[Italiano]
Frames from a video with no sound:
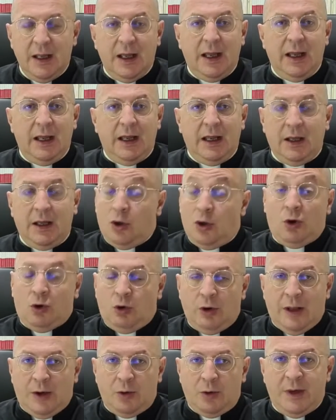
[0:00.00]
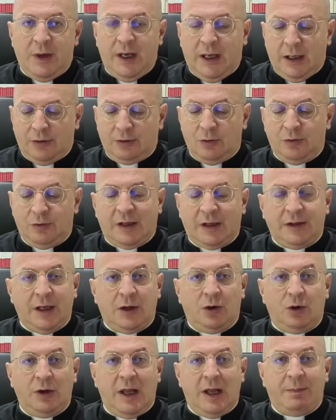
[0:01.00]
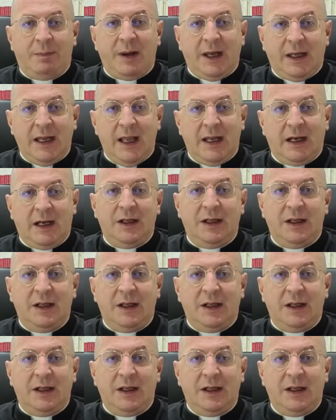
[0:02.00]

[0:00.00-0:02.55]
eh, no con la rubrica scusate, con la preghiera